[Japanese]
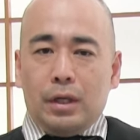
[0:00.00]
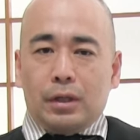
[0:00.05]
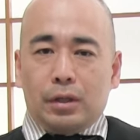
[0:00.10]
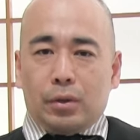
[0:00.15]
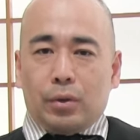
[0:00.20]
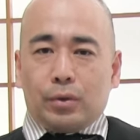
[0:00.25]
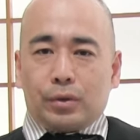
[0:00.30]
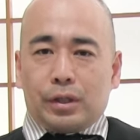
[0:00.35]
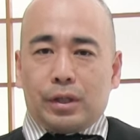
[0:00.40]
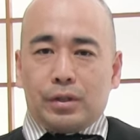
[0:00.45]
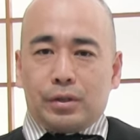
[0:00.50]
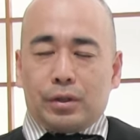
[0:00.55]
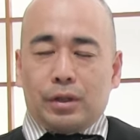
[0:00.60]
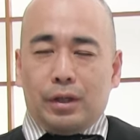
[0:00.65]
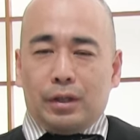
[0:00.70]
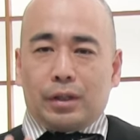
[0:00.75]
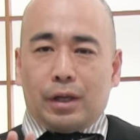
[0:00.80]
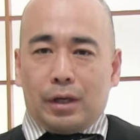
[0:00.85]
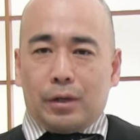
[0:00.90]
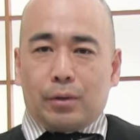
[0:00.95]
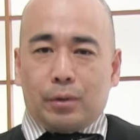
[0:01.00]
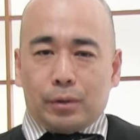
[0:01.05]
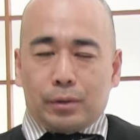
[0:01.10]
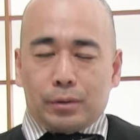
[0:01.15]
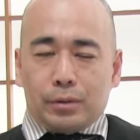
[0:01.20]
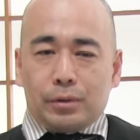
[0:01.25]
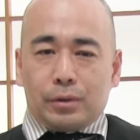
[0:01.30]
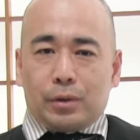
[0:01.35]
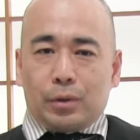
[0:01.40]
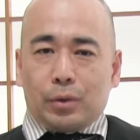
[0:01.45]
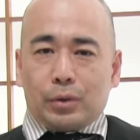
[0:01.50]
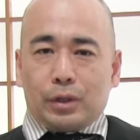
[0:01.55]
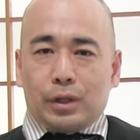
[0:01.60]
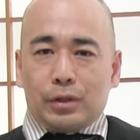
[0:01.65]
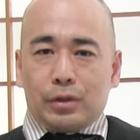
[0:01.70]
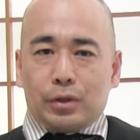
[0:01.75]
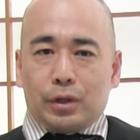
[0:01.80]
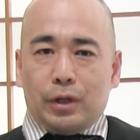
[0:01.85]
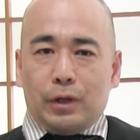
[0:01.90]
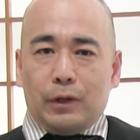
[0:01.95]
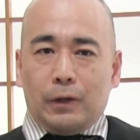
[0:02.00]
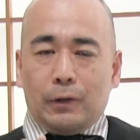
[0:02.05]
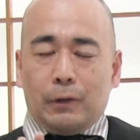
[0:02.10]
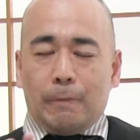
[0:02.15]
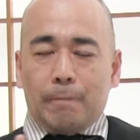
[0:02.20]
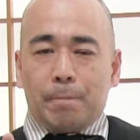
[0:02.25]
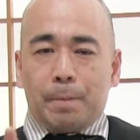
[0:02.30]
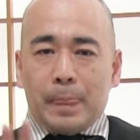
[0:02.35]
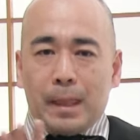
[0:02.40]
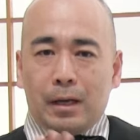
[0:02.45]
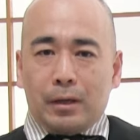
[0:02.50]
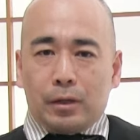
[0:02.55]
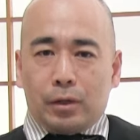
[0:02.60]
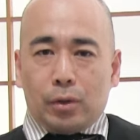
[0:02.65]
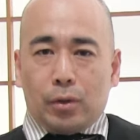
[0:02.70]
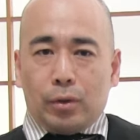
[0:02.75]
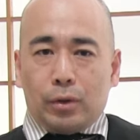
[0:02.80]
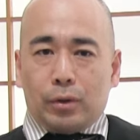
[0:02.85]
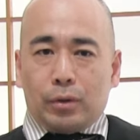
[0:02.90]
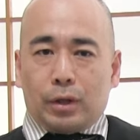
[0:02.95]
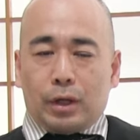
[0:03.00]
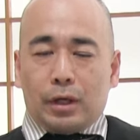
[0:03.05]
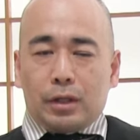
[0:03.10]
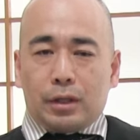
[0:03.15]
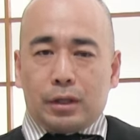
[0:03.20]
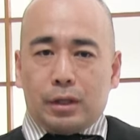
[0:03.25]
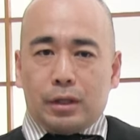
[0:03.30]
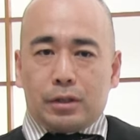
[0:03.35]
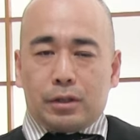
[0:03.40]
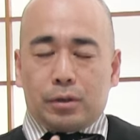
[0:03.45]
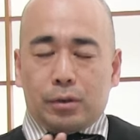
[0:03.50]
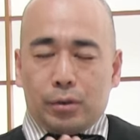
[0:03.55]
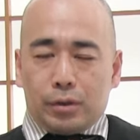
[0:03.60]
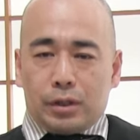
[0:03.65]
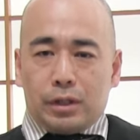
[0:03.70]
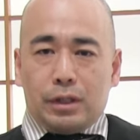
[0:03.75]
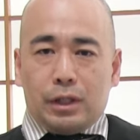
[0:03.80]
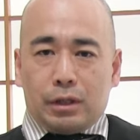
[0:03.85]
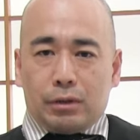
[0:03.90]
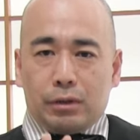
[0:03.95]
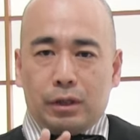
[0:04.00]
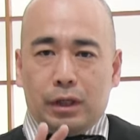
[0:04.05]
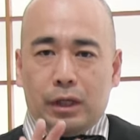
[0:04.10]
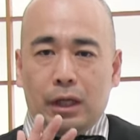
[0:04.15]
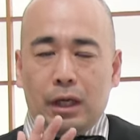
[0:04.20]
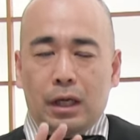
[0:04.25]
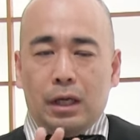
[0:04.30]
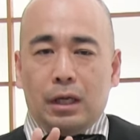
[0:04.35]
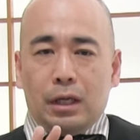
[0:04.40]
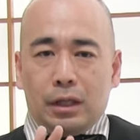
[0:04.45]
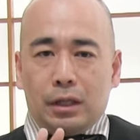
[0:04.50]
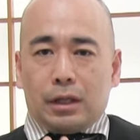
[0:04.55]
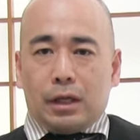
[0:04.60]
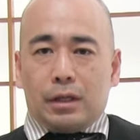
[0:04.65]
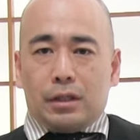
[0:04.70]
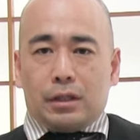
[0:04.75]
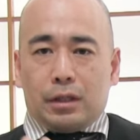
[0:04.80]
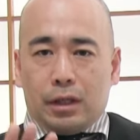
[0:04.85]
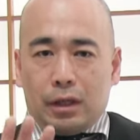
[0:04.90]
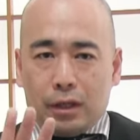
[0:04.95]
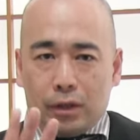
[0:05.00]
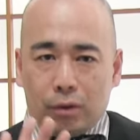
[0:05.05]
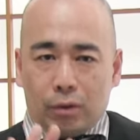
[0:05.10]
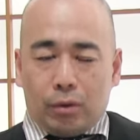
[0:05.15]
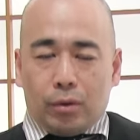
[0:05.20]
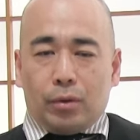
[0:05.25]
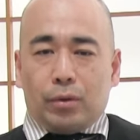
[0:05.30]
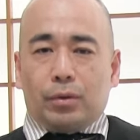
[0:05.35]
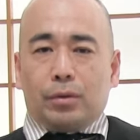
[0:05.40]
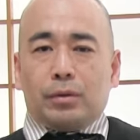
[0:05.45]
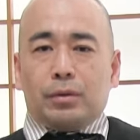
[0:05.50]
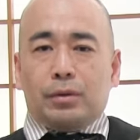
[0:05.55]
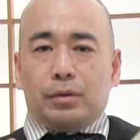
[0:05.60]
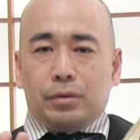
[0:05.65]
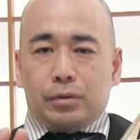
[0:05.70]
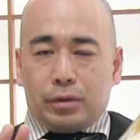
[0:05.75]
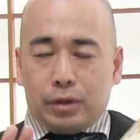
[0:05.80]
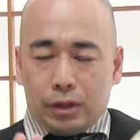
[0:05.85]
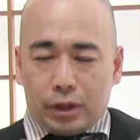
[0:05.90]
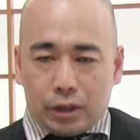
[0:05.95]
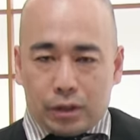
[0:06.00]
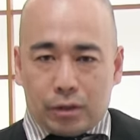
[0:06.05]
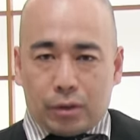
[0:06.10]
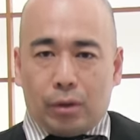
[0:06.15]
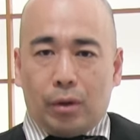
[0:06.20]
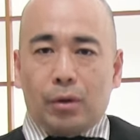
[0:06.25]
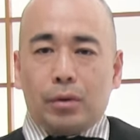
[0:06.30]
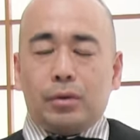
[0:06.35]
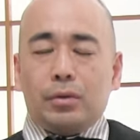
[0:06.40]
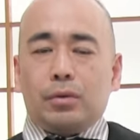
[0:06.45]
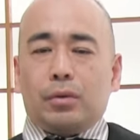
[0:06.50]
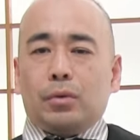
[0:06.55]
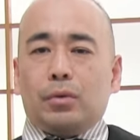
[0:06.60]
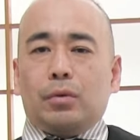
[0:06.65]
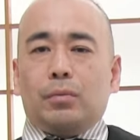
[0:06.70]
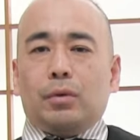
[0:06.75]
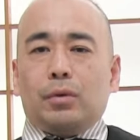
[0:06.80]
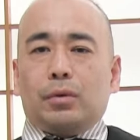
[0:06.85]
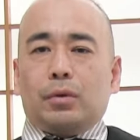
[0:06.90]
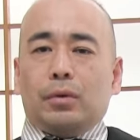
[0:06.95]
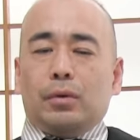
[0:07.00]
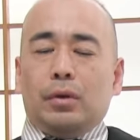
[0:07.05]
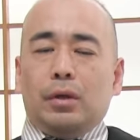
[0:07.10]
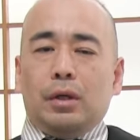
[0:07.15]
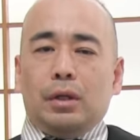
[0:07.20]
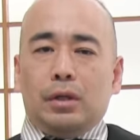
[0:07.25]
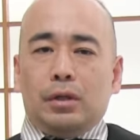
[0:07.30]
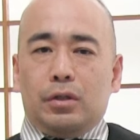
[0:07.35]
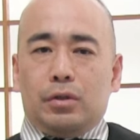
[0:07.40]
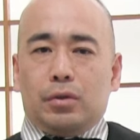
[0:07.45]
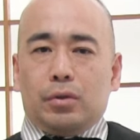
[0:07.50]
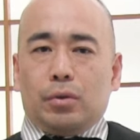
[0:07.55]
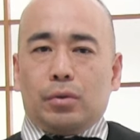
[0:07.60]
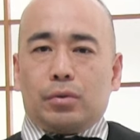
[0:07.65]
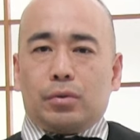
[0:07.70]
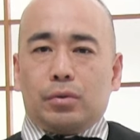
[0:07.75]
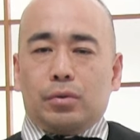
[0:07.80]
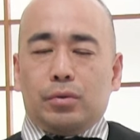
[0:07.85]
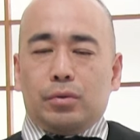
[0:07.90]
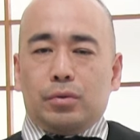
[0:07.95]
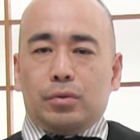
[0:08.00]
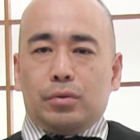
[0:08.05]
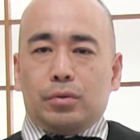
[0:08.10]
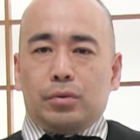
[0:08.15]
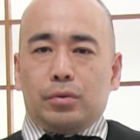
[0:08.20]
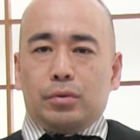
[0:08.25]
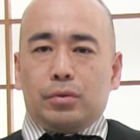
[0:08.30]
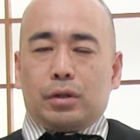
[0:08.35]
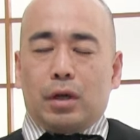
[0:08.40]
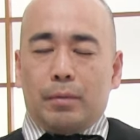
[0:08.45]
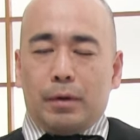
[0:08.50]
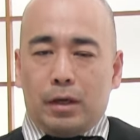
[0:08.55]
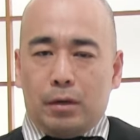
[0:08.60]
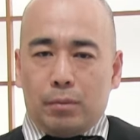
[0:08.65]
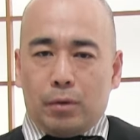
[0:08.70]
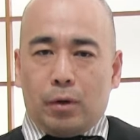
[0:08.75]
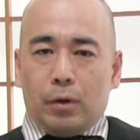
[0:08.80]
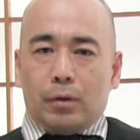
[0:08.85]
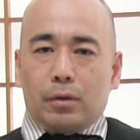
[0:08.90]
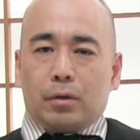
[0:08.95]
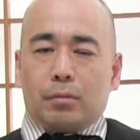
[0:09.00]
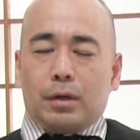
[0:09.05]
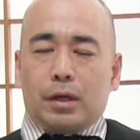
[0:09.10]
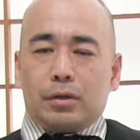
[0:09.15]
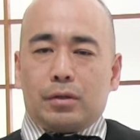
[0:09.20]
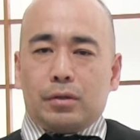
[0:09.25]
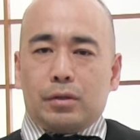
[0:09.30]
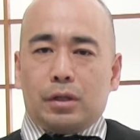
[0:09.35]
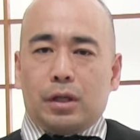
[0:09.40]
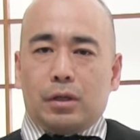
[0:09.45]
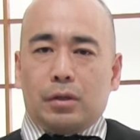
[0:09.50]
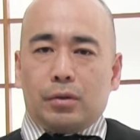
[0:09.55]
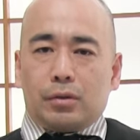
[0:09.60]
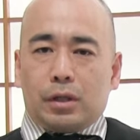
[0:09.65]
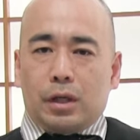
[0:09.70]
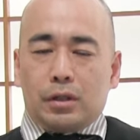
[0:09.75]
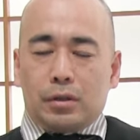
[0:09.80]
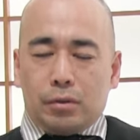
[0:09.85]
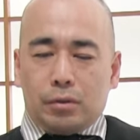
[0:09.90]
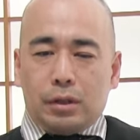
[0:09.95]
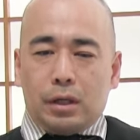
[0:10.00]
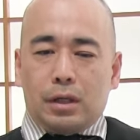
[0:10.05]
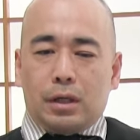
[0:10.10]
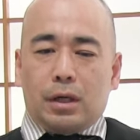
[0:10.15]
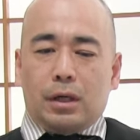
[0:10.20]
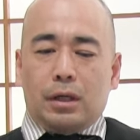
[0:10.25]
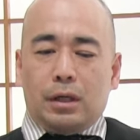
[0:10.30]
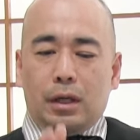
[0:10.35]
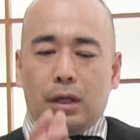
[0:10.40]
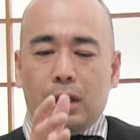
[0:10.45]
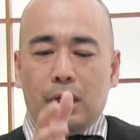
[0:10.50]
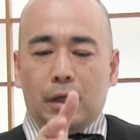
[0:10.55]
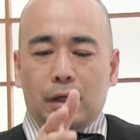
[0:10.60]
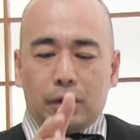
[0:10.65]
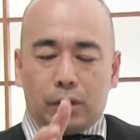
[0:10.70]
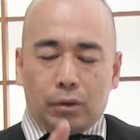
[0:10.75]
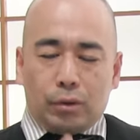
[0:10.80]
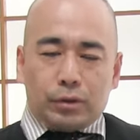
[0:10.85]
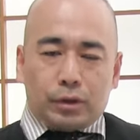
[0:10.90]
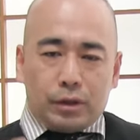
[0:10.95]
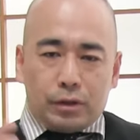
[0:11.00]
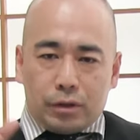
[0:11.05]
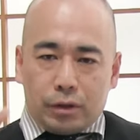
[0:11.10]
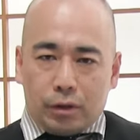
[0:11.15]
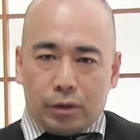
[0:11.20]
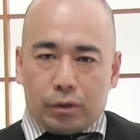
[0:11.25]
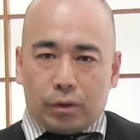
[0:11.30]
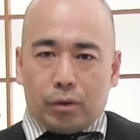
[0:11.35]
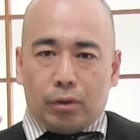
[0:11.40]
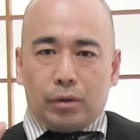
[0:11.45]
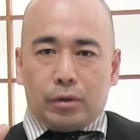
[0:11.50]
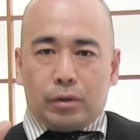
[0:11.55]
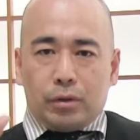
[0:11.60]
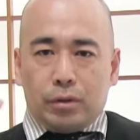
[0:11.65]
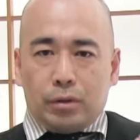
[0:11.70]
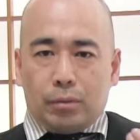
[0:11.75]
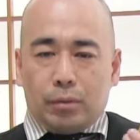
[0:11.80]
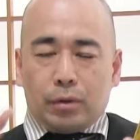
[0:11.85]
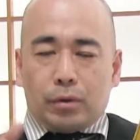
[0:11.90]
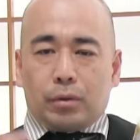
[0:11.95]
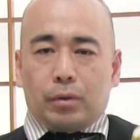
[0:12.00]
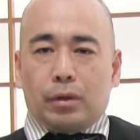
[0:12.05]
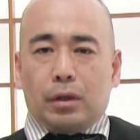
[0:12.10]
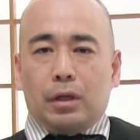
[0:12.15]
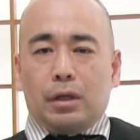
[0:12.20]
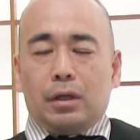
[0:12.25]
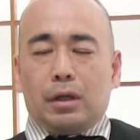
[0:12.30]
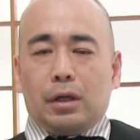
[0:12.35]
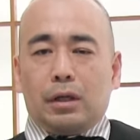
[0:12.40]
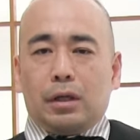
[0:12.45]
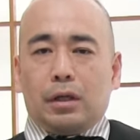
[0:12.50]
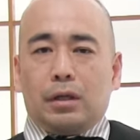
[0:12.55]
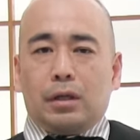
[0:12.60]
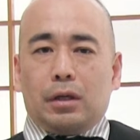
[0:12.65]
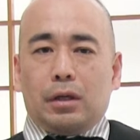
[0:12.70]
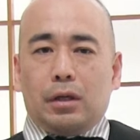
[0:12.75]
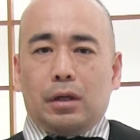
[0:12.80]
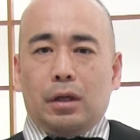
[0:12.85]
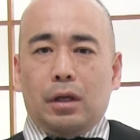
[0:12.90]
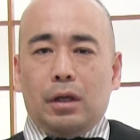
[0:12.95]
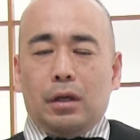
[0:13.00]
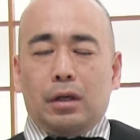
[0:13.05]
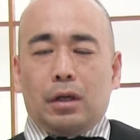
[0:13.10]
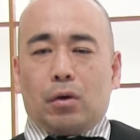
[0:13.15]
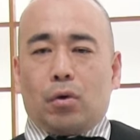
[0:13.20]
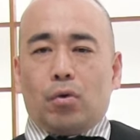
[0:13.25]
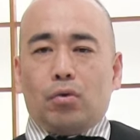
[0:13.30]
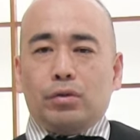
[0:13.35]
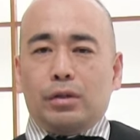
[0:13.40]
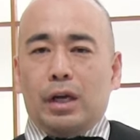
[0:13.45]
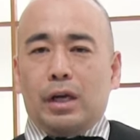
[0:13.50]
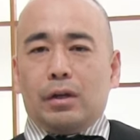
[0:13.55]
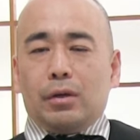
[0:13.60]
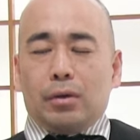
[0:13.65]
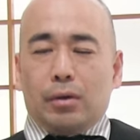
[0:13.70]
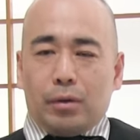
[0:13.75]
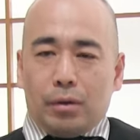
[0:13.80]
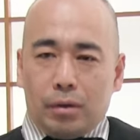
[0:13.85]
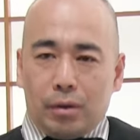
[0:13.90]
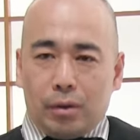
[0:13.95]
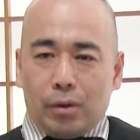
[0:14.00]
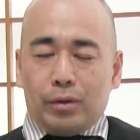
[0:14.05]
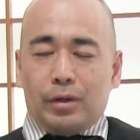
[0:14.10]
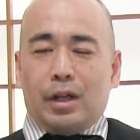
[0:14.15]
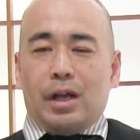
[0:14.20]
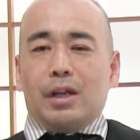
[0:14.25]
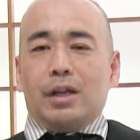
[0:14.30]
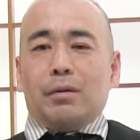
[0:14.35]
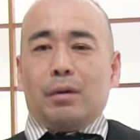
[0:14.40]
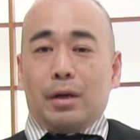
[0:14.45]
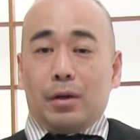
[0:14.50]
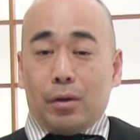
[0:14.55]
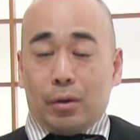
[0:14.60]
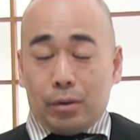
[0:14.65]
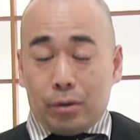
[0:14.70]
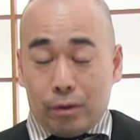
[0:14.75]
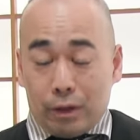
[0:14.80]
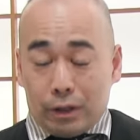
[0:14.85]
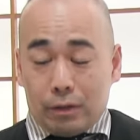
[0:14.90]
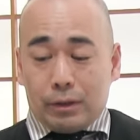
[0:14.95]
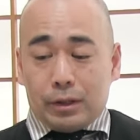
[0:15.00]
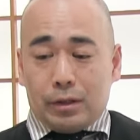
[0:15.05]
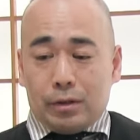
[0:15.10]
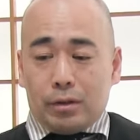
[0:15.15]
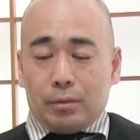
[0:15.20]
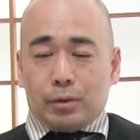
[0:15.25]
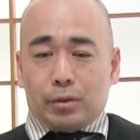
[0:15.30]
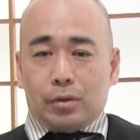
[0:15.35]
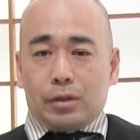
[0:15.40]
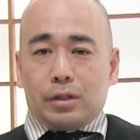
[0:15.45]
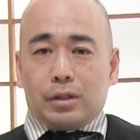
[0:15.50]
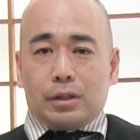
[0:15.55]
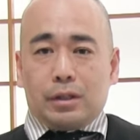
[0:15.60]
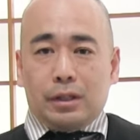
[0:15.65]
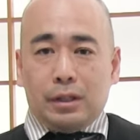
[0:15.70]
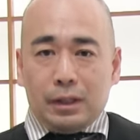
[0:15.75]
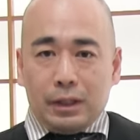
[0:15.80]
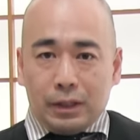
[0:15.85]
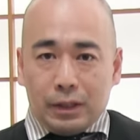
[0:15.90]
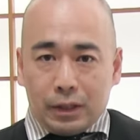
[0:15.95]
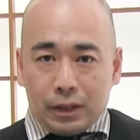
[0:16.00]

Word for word: 共産主義に対抗する共産主義の脅威とか思想侵略に対してののいう国ですということをもっと主張するためにも、満州事変の最初の段階で共産主義の脅威というのをもっとね、大々的に、いや、国内の論壇ではいろいろ言われてますよ。でもその時点で、